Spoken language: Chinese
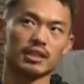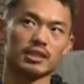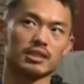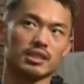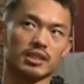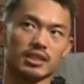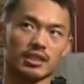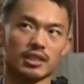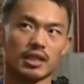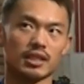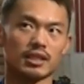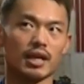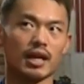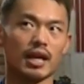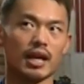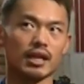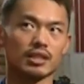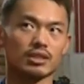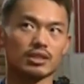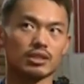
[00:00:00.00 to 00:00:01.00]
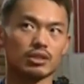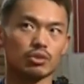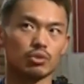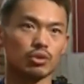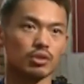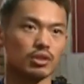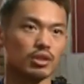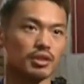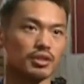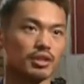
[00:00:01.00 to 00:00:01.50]
今年的世锦赛他还
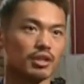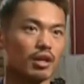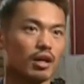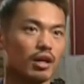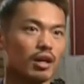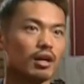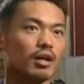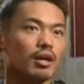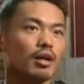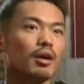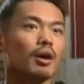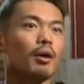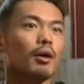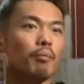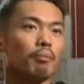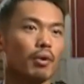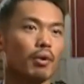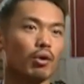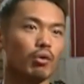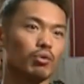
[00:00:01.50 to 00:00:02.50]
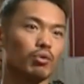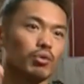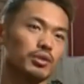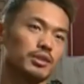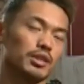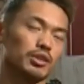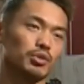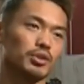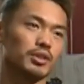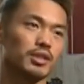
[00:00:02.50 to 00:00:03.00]
是获得了第二，
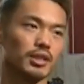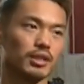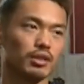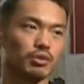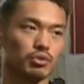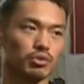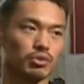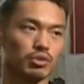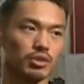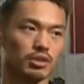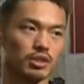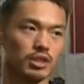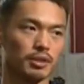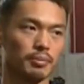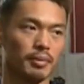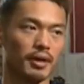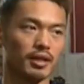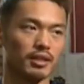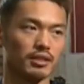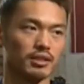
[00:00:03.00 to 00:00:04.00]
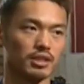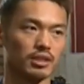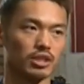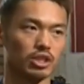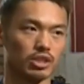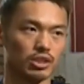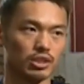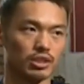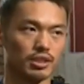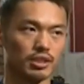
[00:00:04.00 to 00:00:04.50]
包括在决赛当中击败了
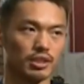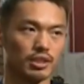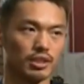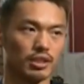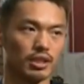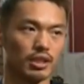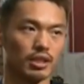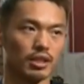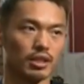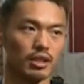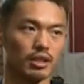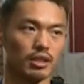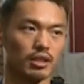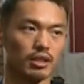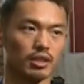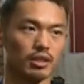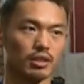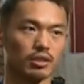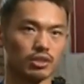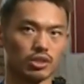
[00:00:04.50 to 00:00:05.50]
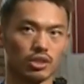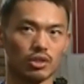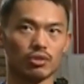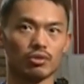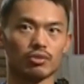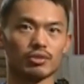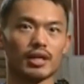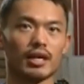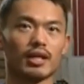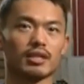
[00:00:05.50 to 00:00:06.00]
自己的师弟呃
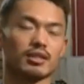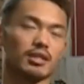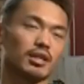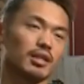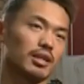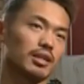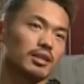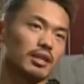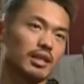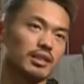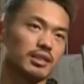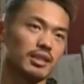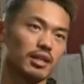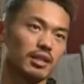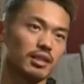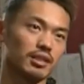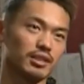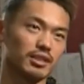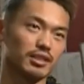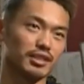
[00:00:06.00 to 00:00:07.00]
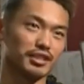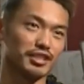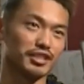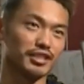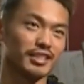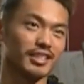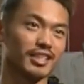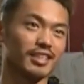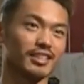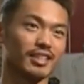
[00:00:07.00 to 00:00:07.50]
成龙，他也是刚刚拿下了这
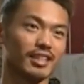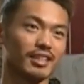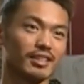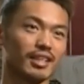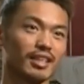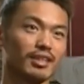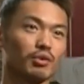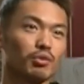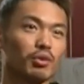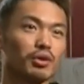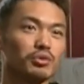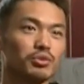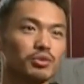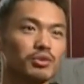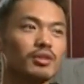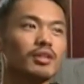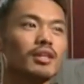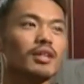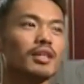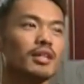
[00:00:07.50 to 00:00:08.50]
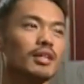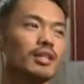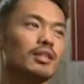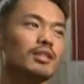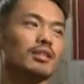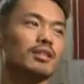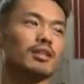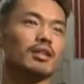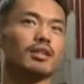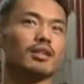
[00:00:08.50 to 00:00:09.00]
个世锦赛男单的冠军。冠
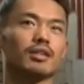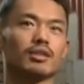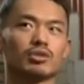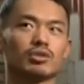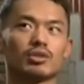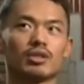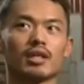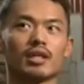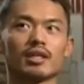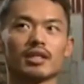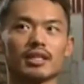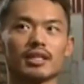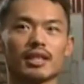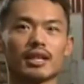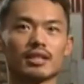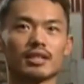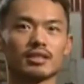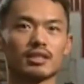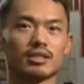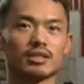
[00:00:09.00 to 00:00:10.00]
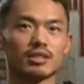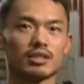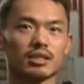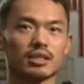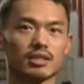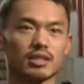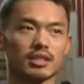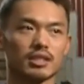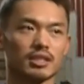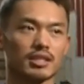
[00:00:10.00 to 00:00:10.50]
军。呃，虽然很遗憾
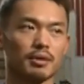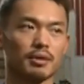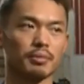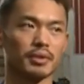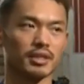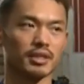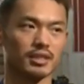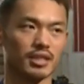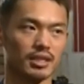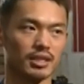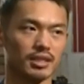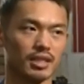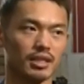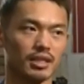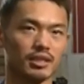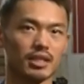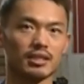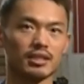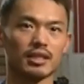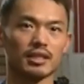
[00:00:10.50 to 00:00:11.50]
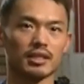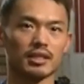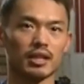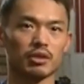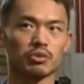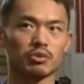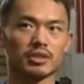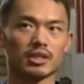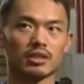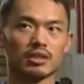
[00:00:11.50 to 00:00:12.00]
这次自己世锦赛没能参加，但是
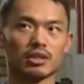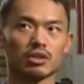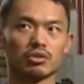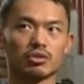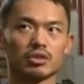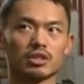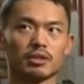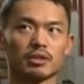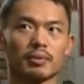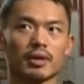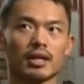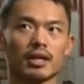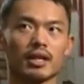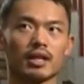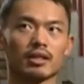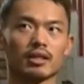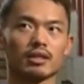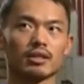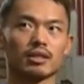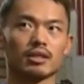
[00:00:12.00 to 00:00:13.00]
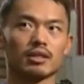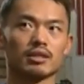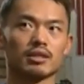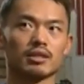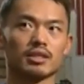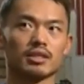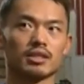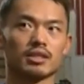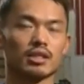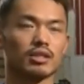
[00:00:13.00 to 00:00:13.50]
在亚运会上能够击败两
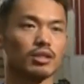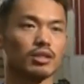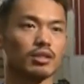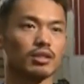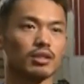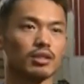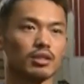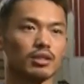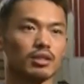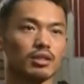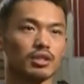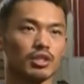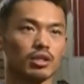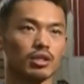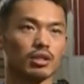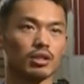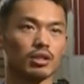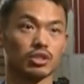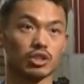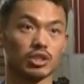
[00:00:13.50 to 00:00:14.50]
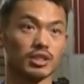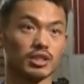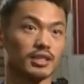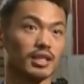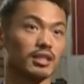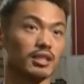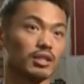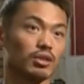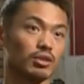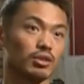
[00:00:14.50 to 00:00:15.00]
个顶尖的呃
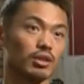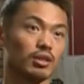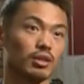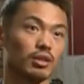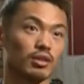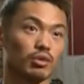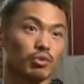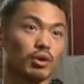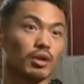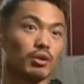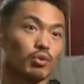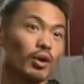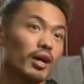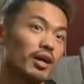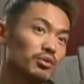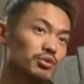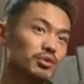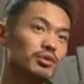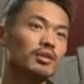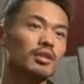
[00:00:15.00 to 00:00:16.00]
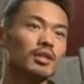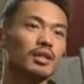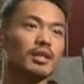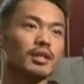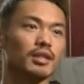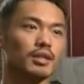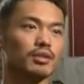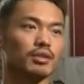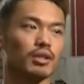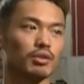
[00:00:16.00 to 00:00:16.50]
世锦赛的呃冠冠亚
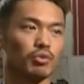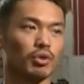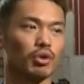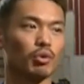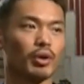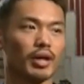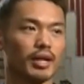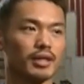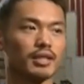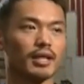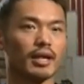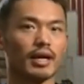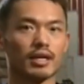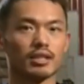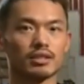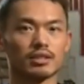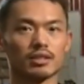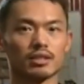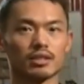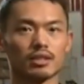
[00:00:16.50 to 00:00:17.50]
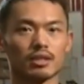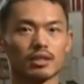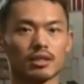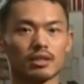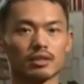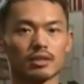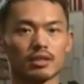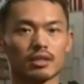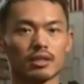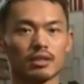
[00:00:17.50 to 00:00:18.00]
军，对于我来讲还
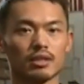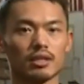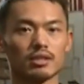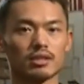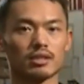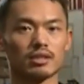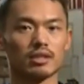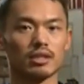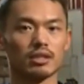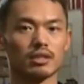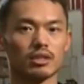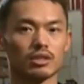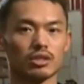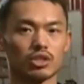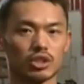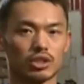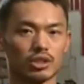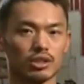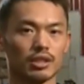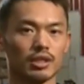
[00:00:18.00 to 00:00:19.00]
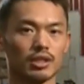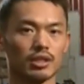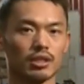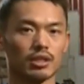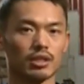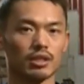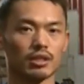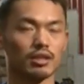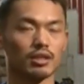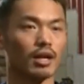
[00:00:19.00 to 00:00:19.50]
是很肯定自己的实
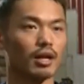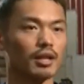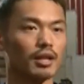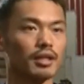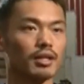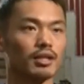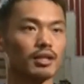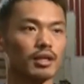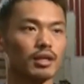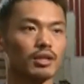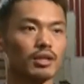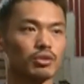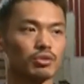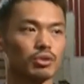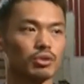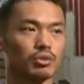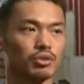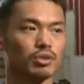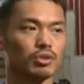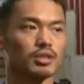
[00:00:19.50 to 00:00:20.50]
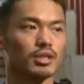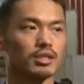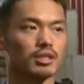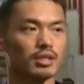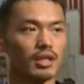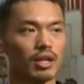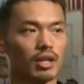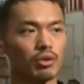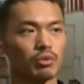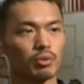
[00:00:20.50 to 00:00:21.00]
力和能力。所以我觉
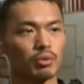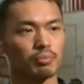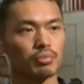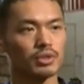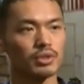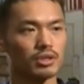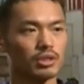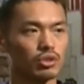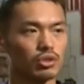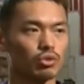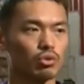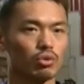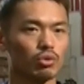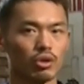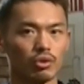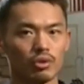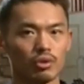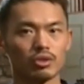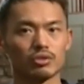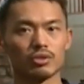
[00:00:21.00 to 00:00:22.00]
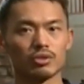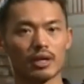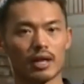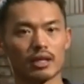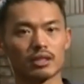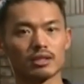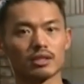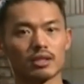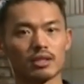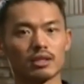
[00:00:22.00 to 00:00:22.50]
得这次亚运会不仅仅收获了冠
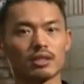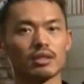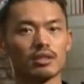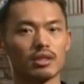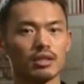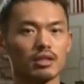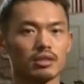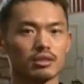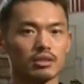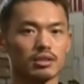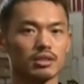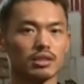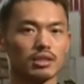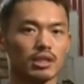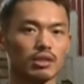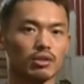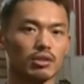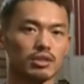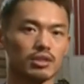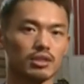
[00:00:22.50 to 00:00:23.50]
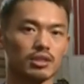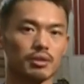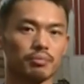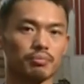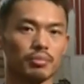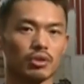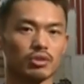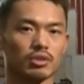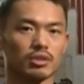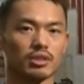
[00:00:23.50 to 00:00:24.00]
军，还是很肯定的自己这段
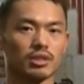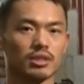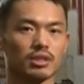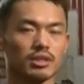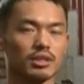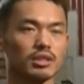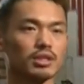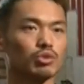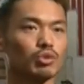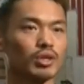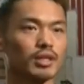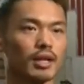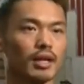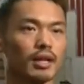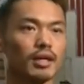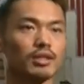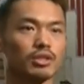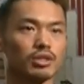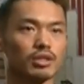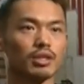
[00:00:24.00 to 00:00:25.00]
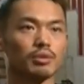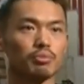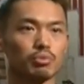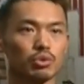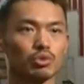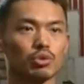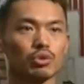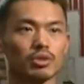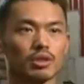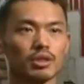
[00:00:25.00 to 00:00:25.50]
时间保持自己的竞技状态，
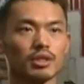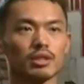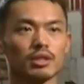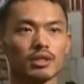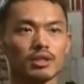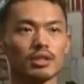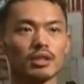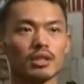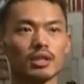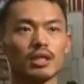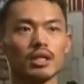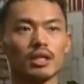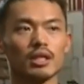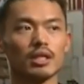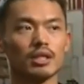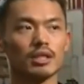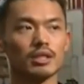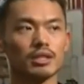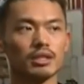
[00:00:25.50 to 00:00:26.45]
是一个不错的一个